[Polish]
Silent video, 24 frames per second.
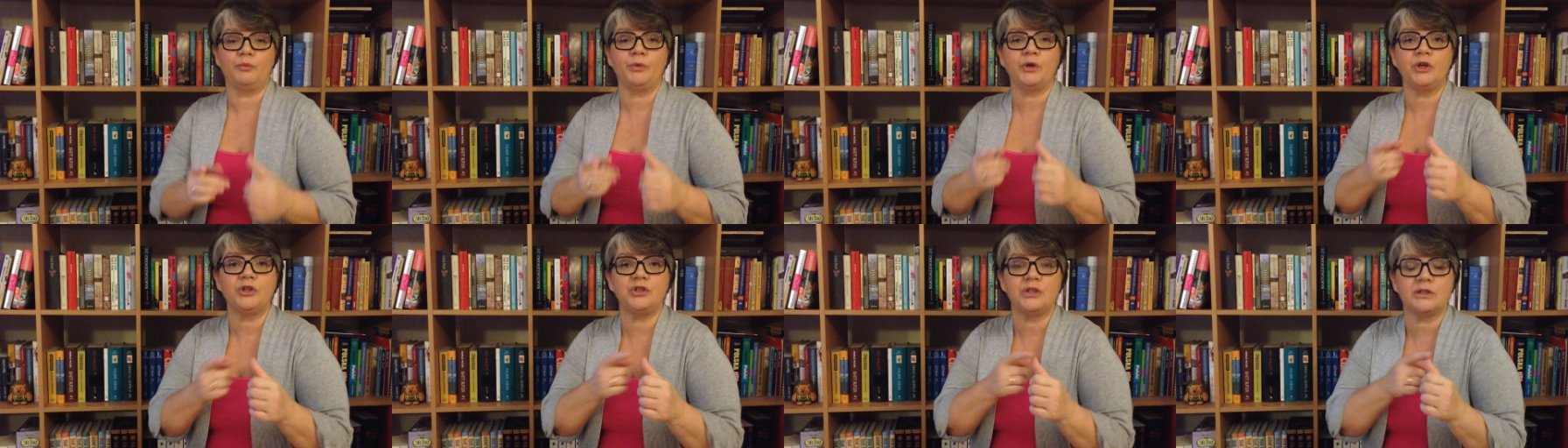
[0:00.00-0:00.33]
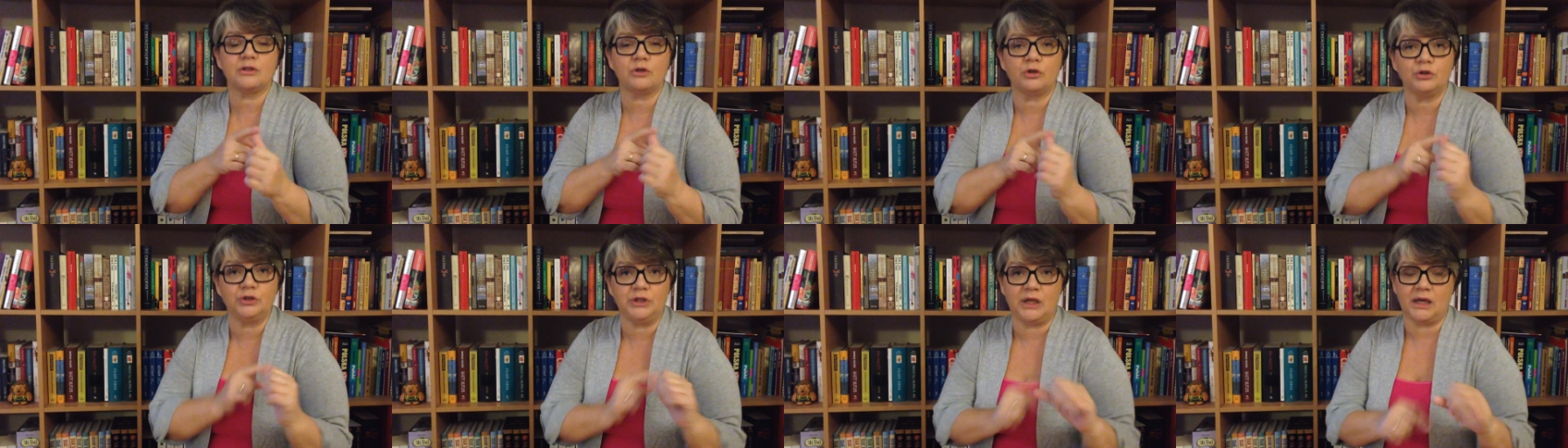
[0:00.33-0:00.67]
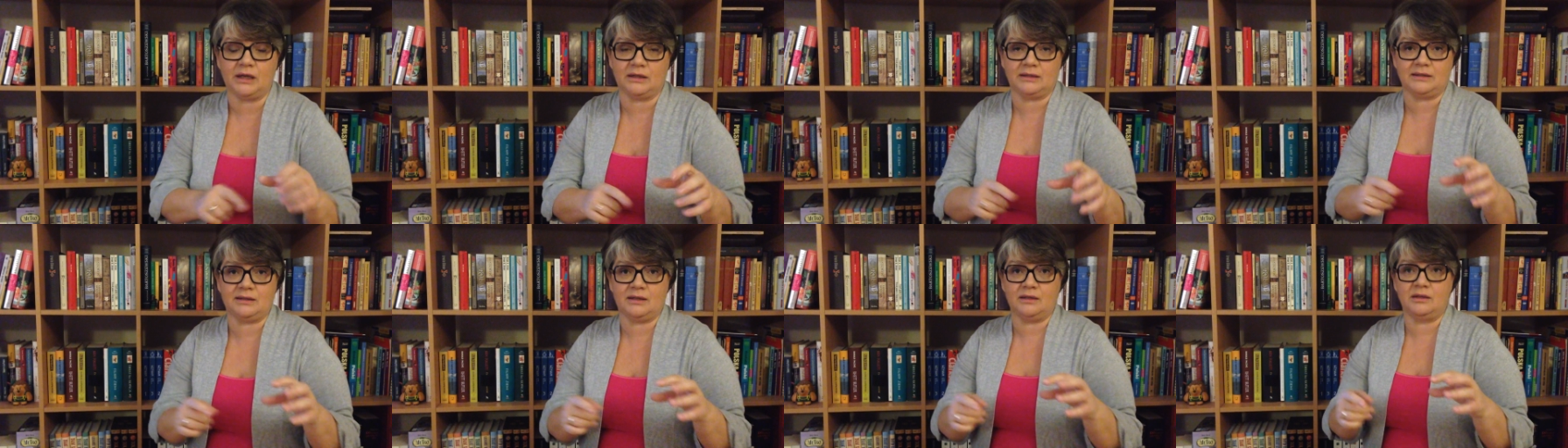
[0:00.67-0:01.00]
Moje dziecko
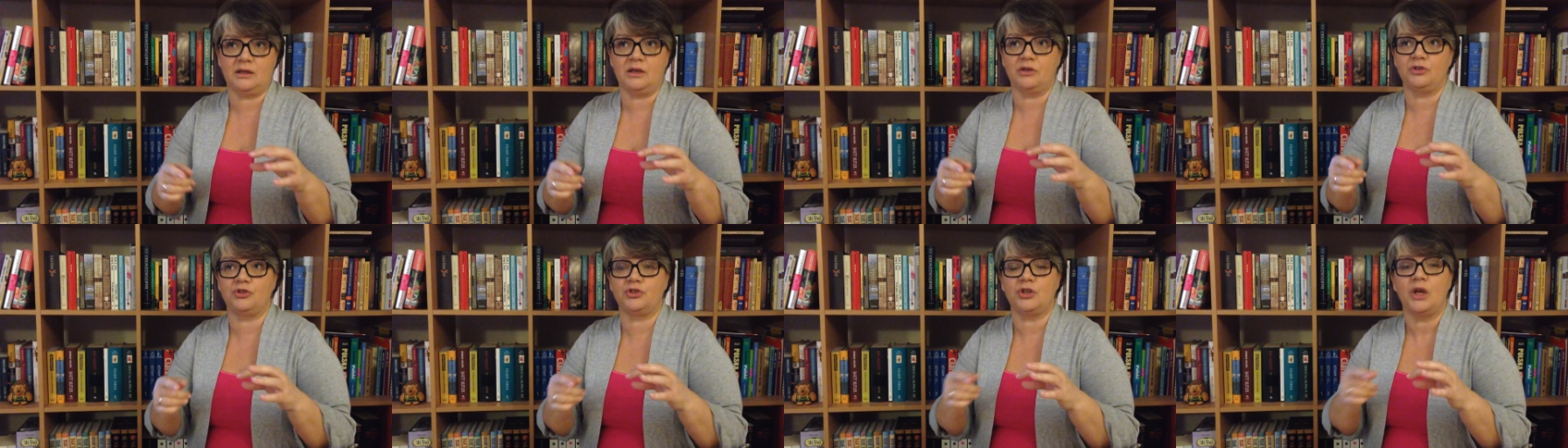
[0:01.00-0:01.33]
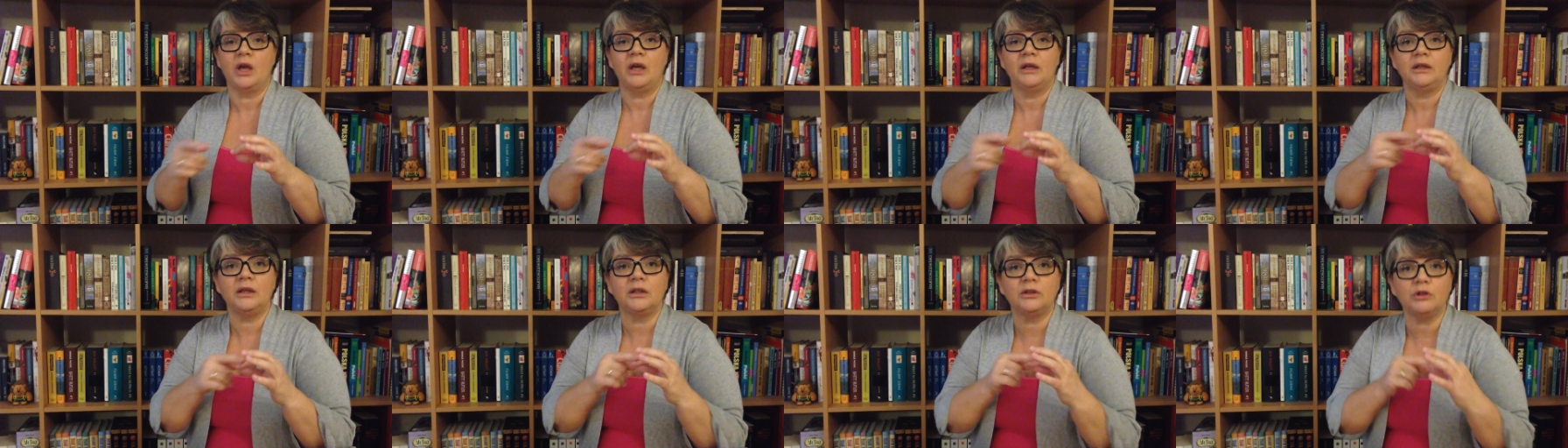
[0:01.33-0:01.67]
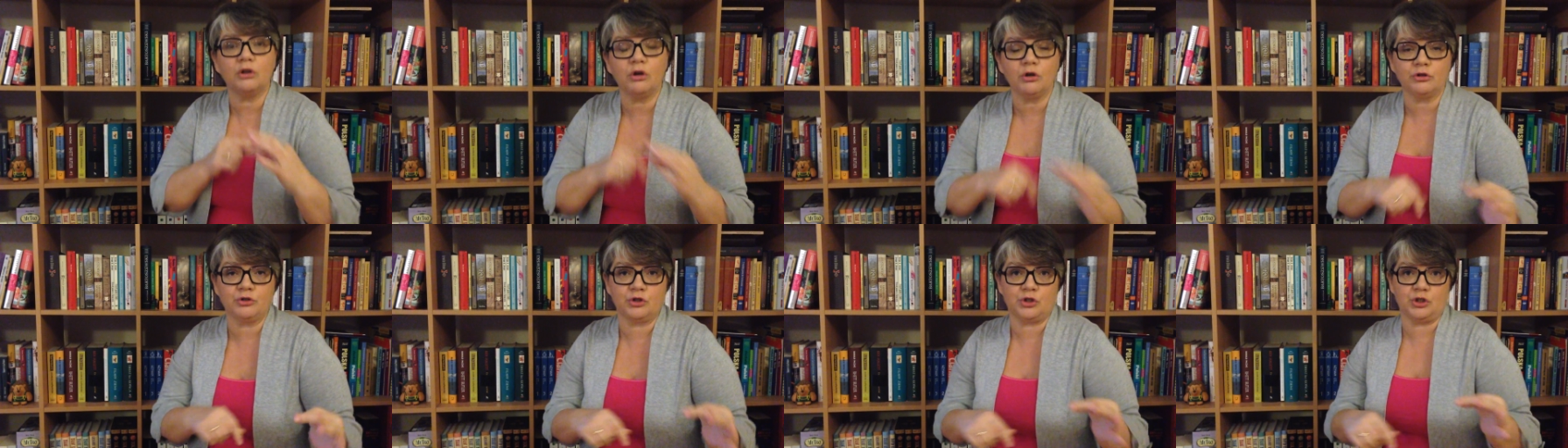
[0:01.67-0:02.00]
nie chce jeść, je
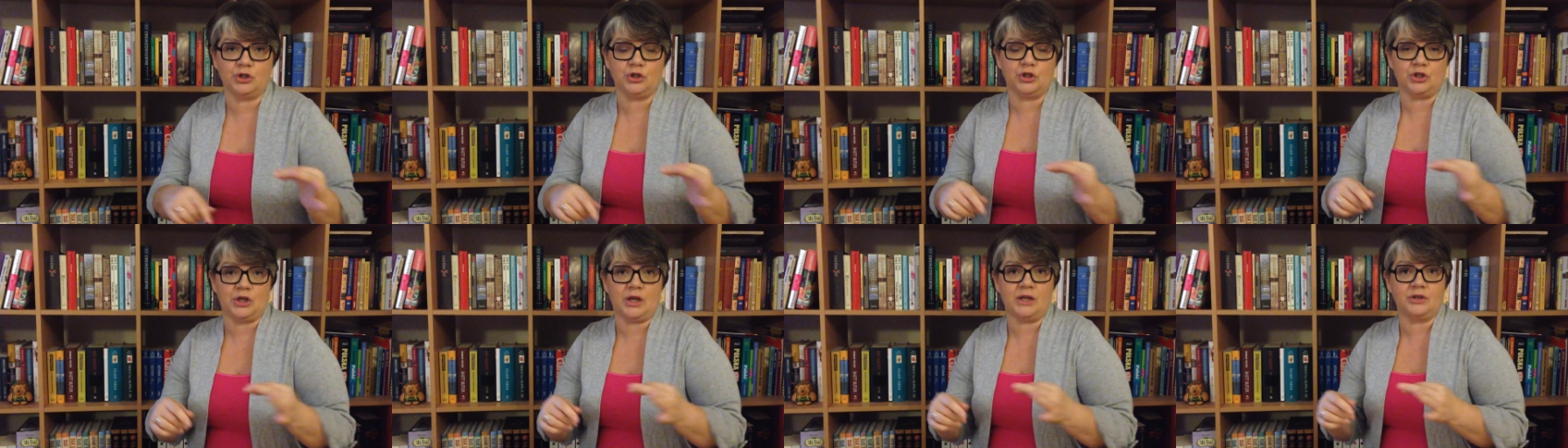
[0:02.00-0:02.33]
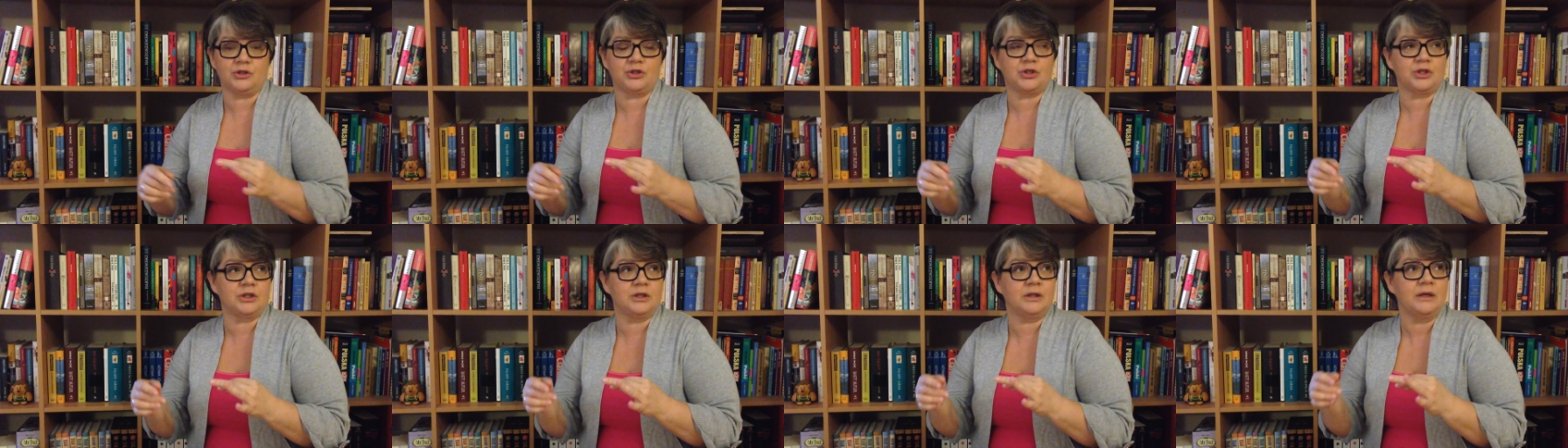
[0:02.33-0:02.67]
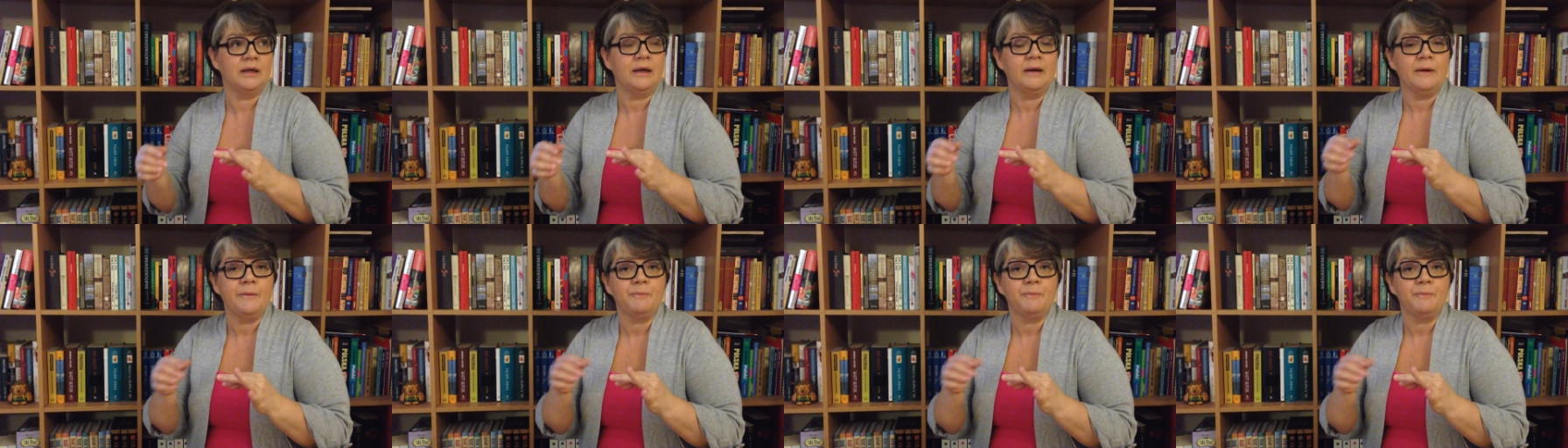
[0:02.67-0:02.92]
tylko trzy rzeczy.